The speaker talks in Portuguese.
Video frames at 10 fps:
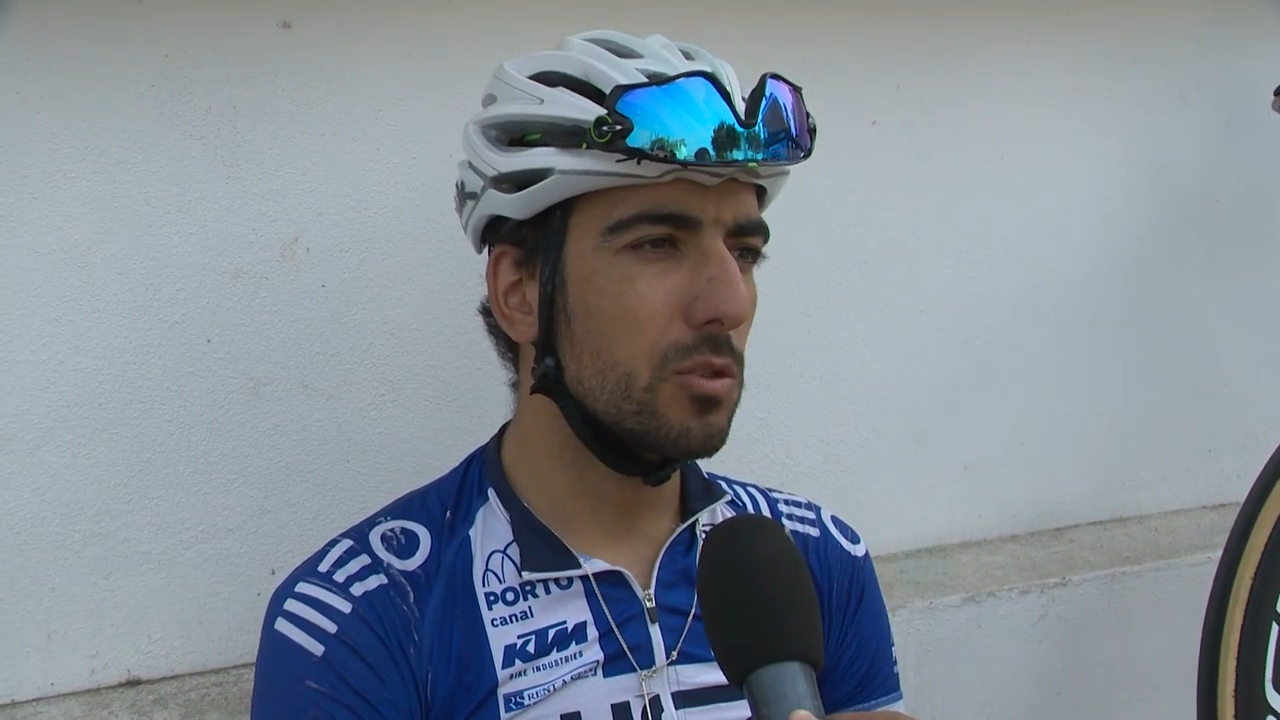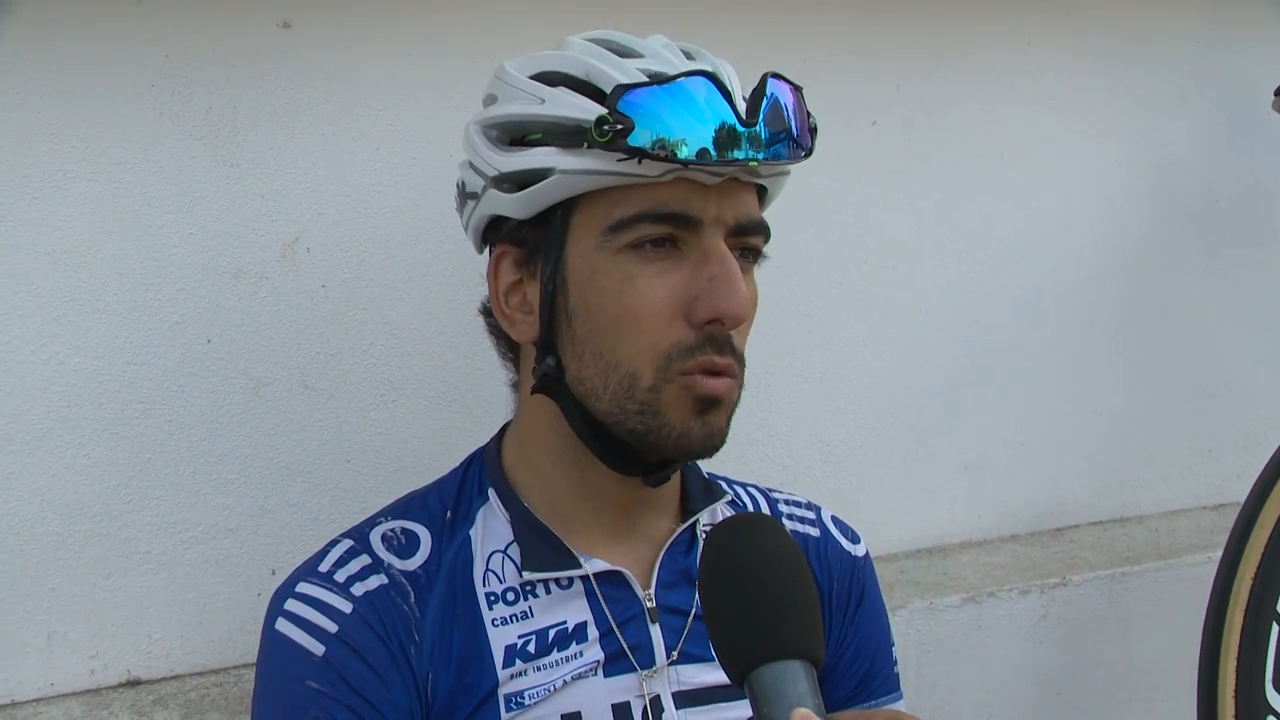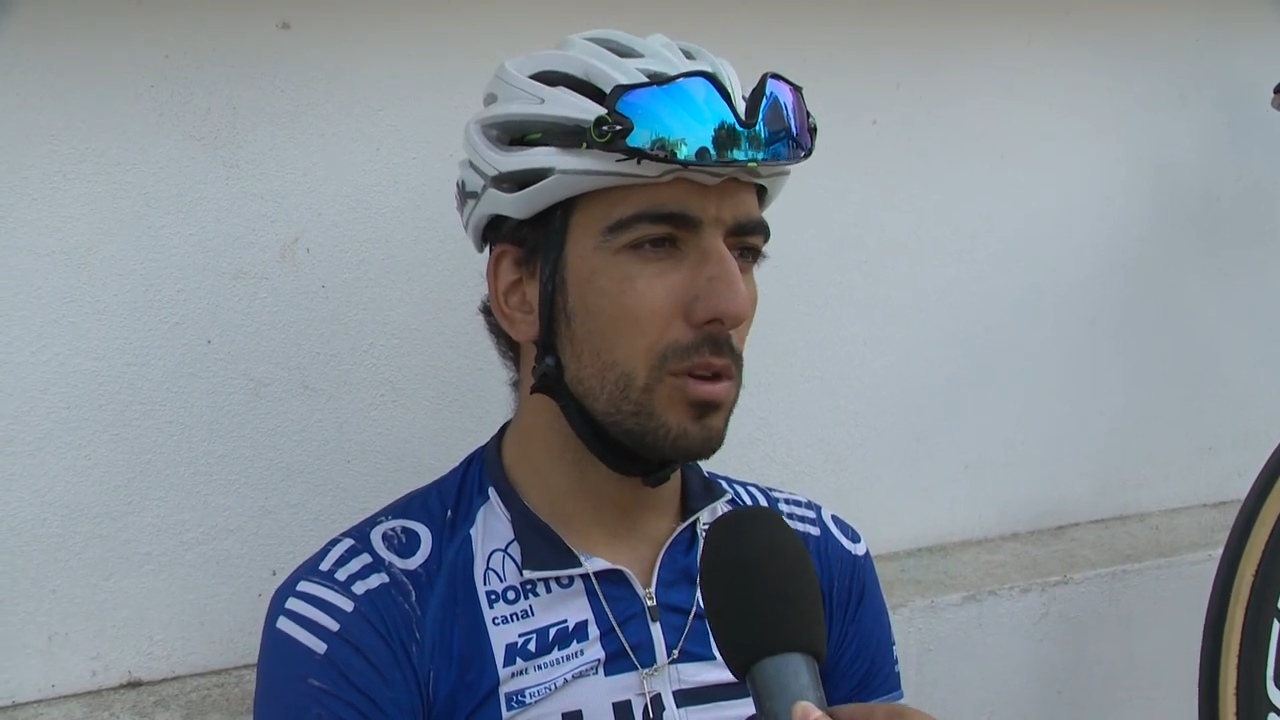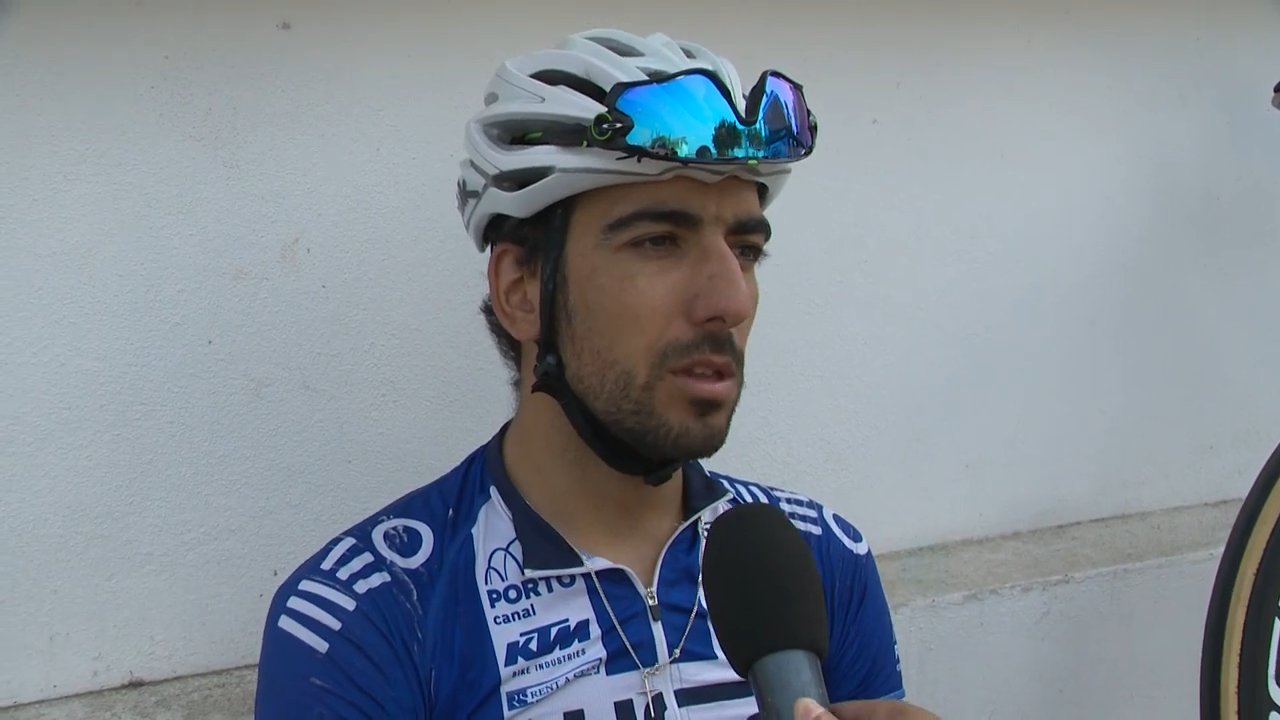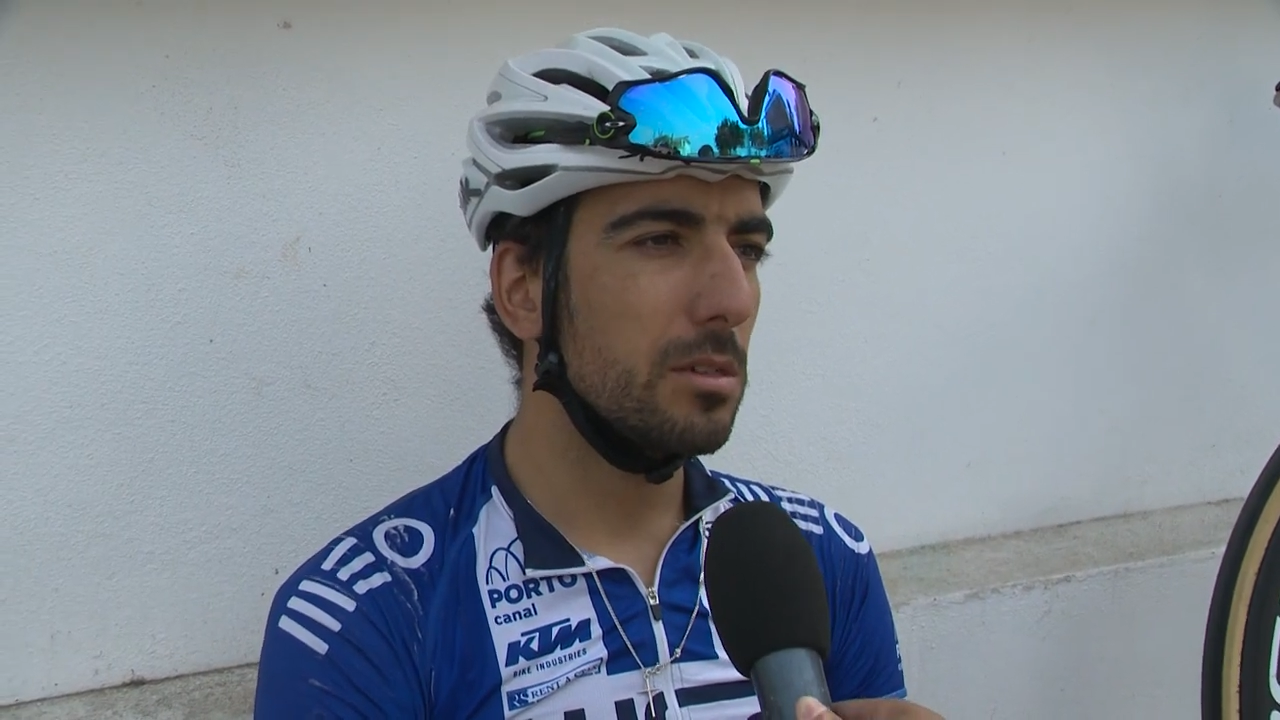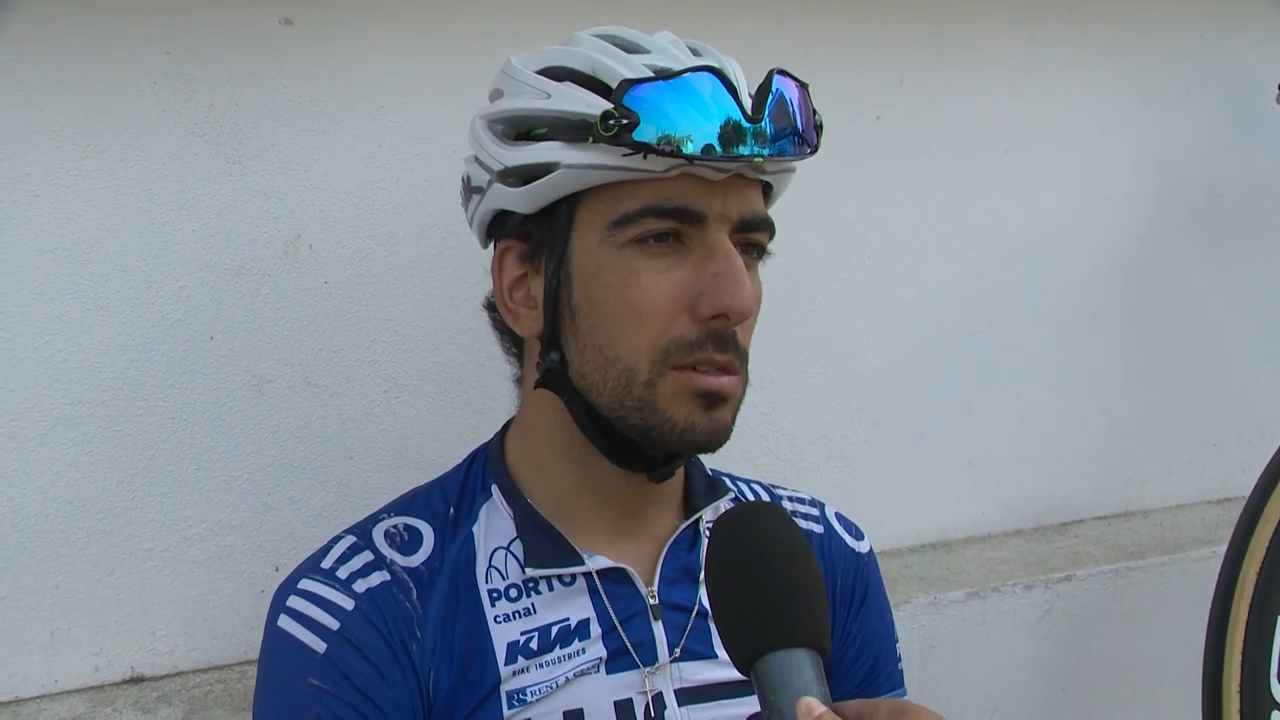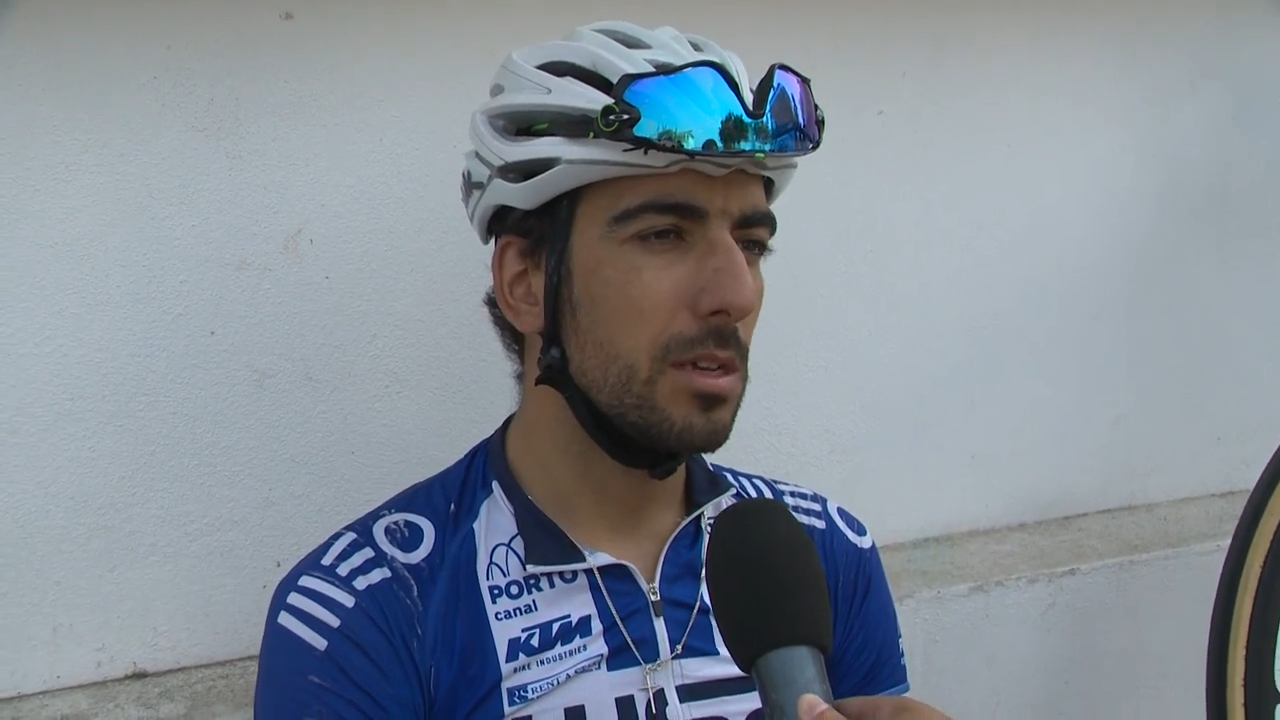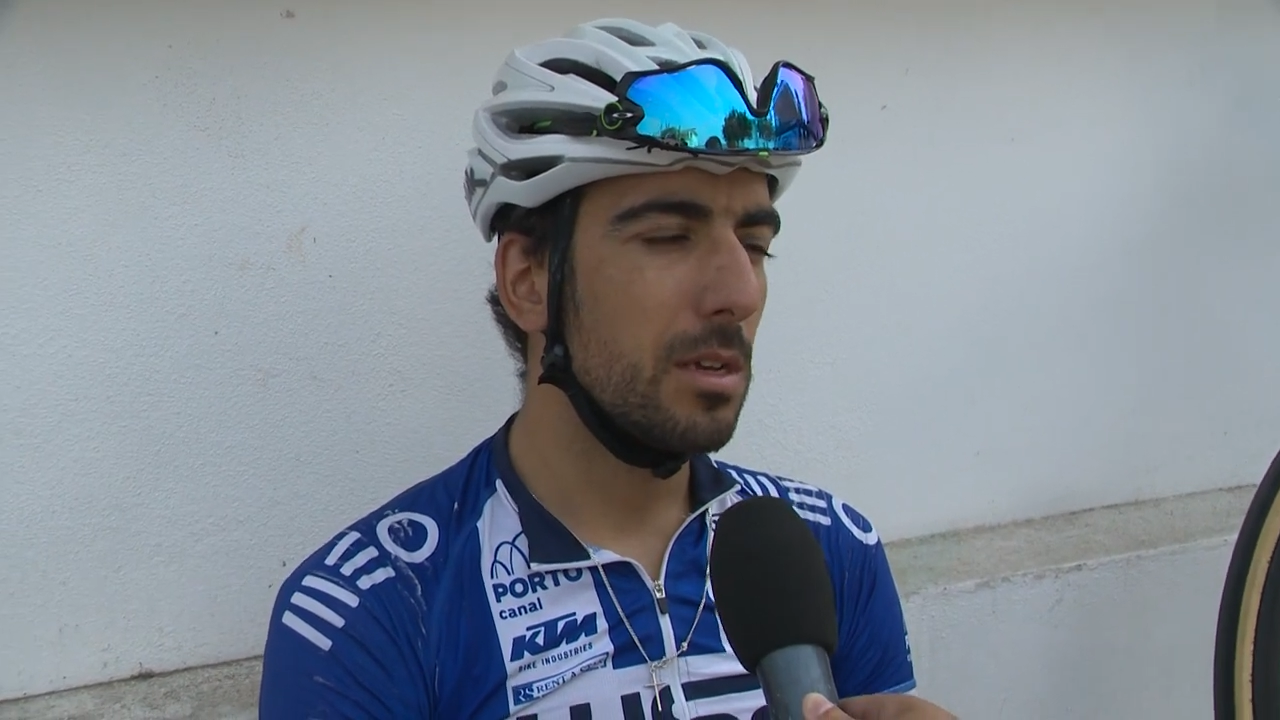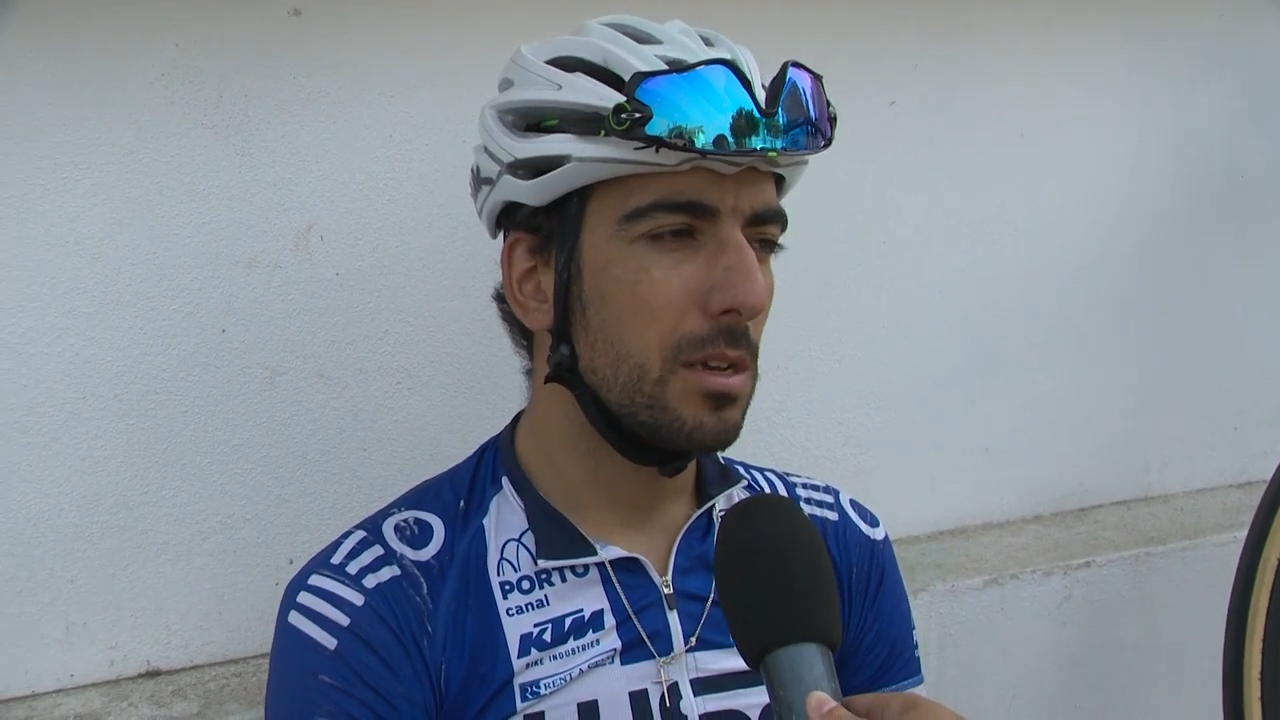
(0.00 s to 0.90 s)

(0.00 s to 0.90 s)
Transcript: corridas,